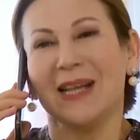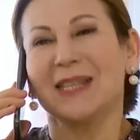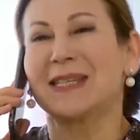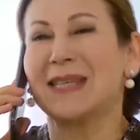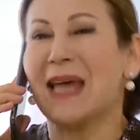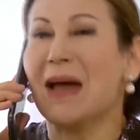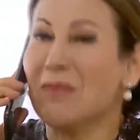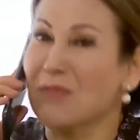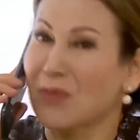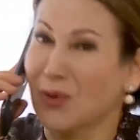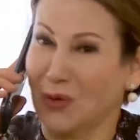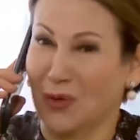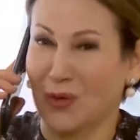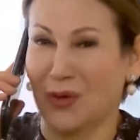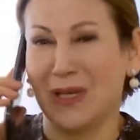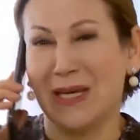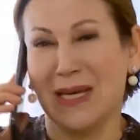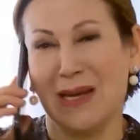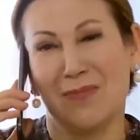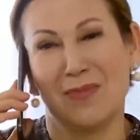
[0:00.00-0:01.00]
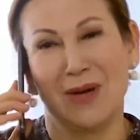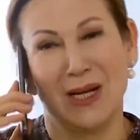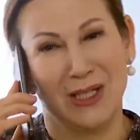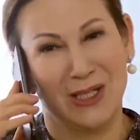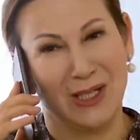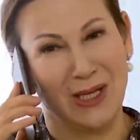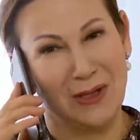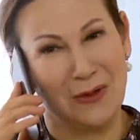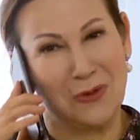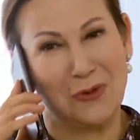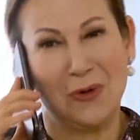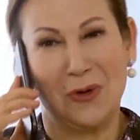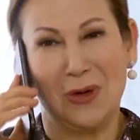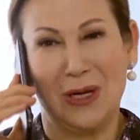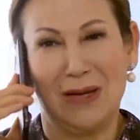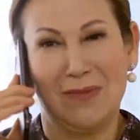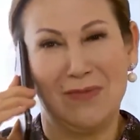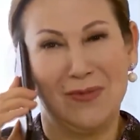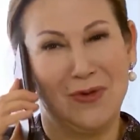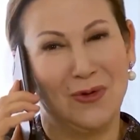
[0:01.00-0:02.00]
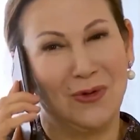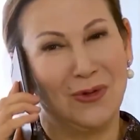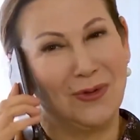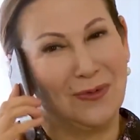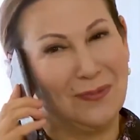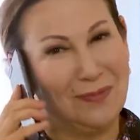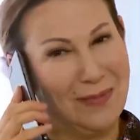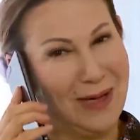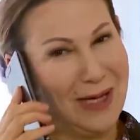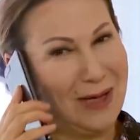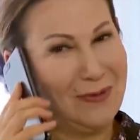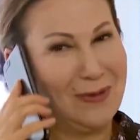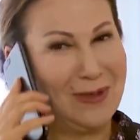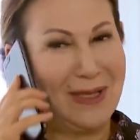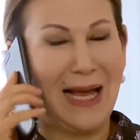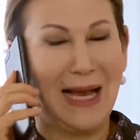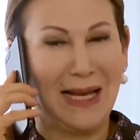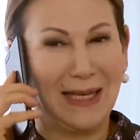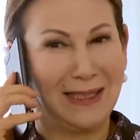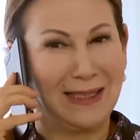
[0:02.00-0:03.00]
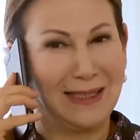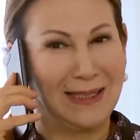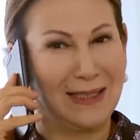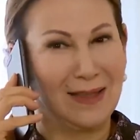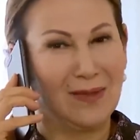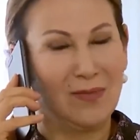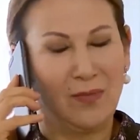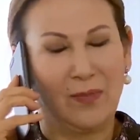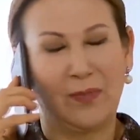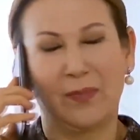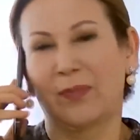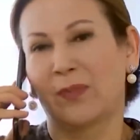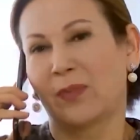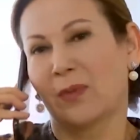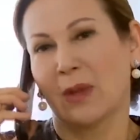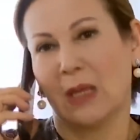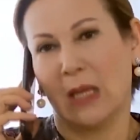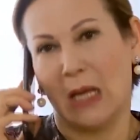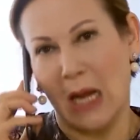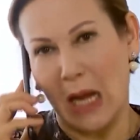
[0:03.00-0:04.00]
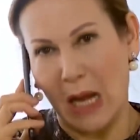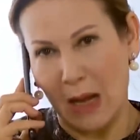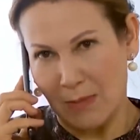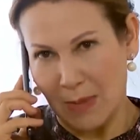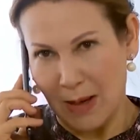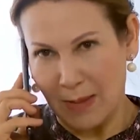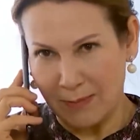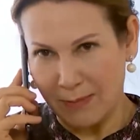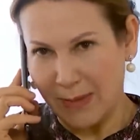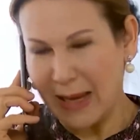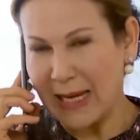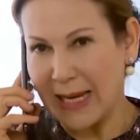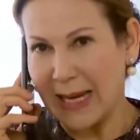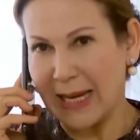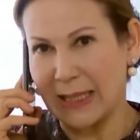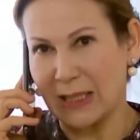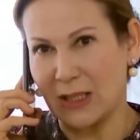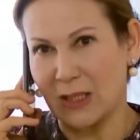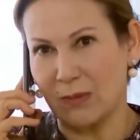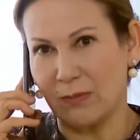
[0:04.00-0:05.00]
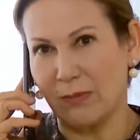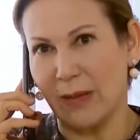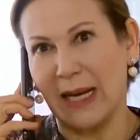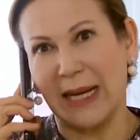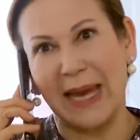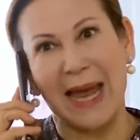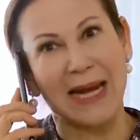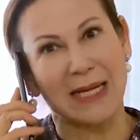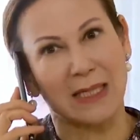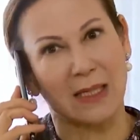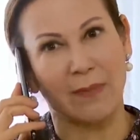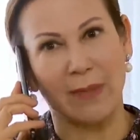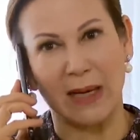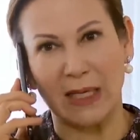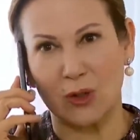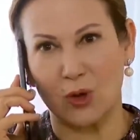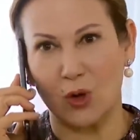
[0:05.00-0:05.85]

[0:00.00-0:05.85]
Ay sen bunu niye baştan söylemiyorsun be güzel kızım? Ama Melek'cim bak her zaman